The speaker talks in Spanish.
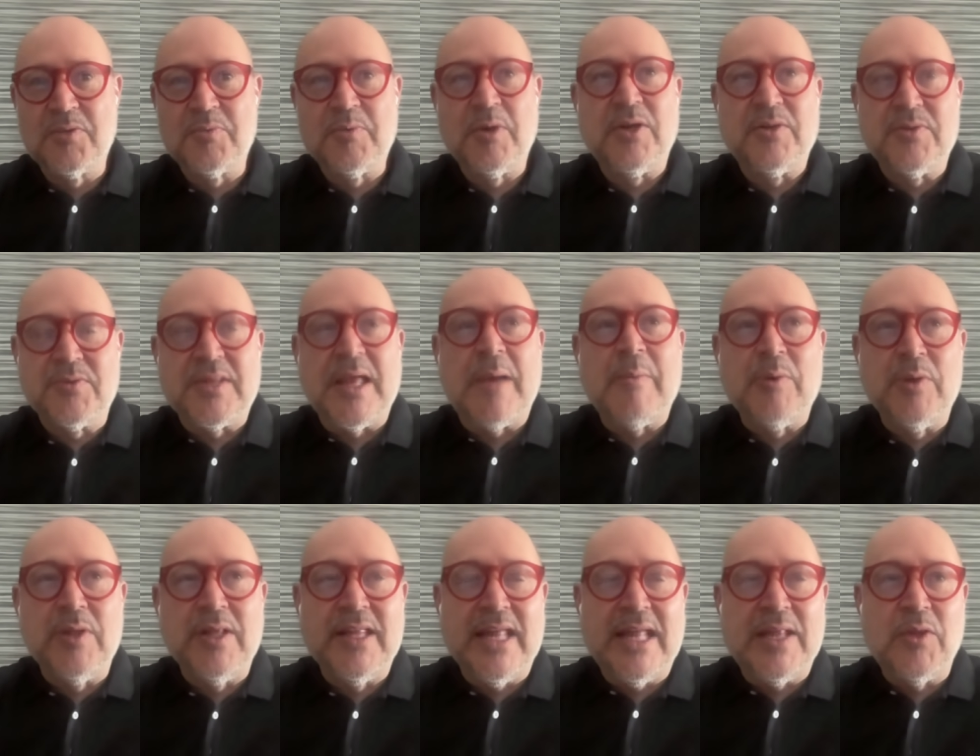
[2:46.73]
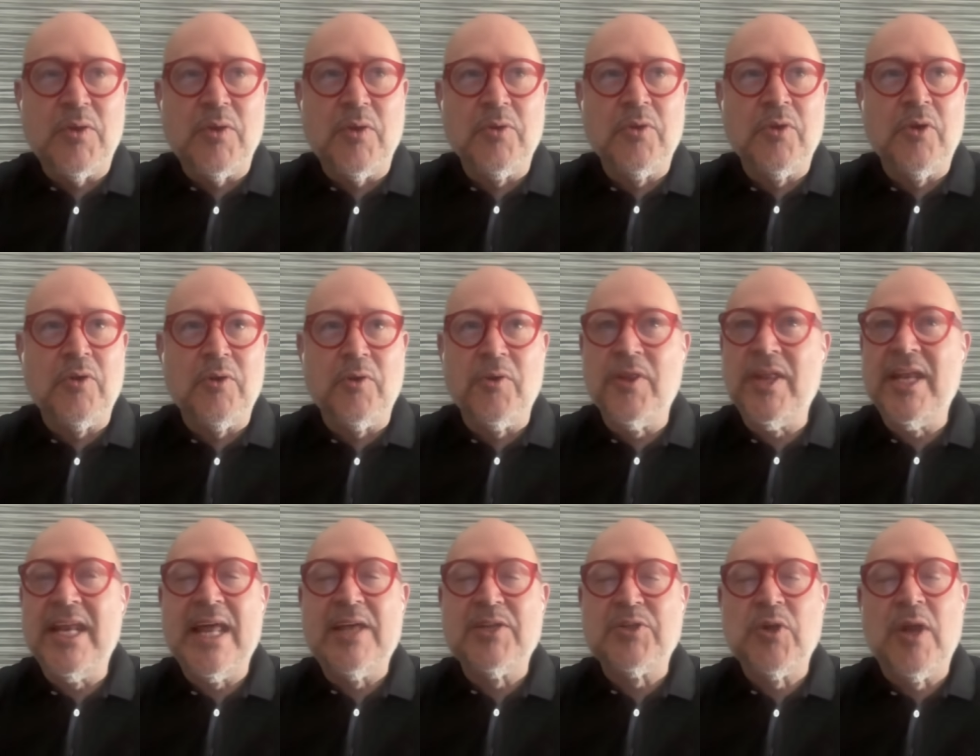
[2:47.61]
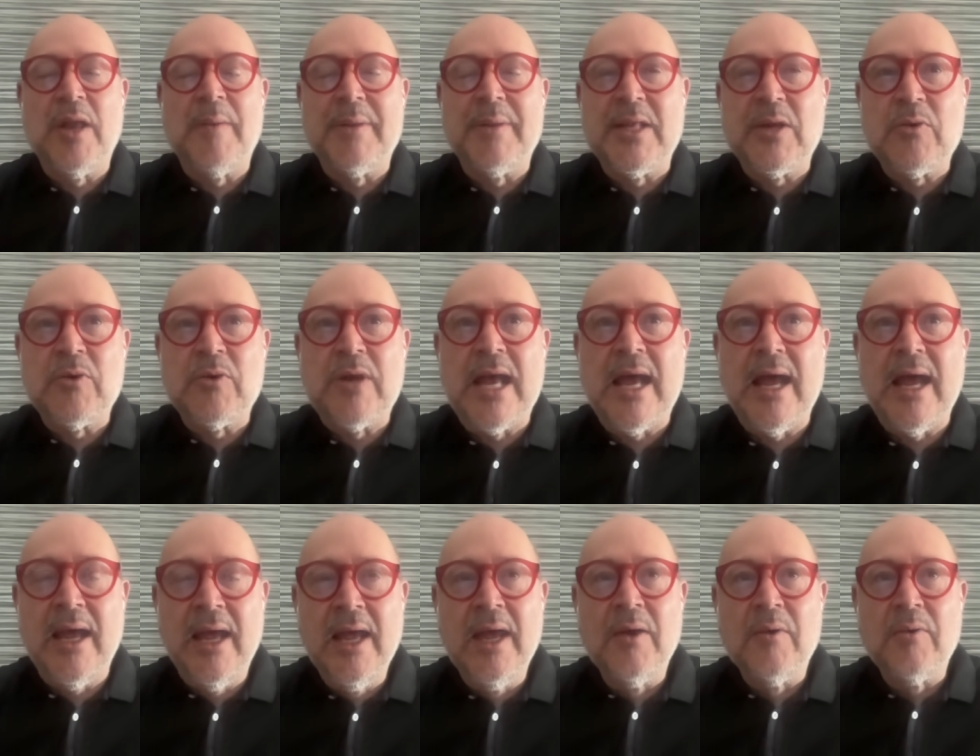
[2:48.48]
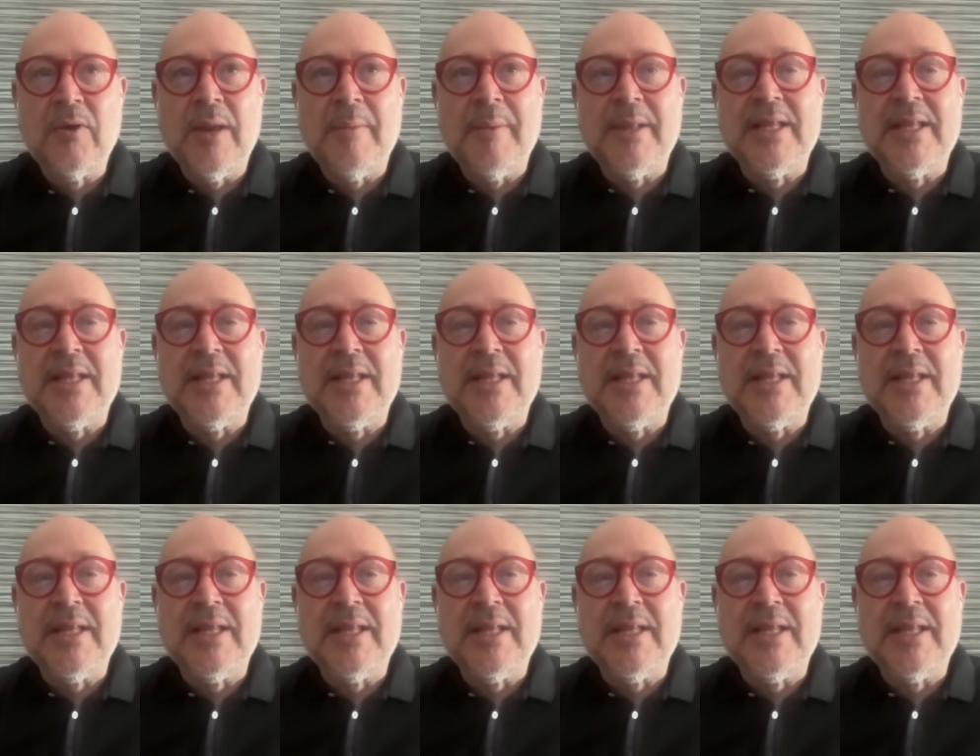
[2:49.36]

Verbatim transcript: Entonces, bueno, estamos lidiando, no, no diría solamente con una,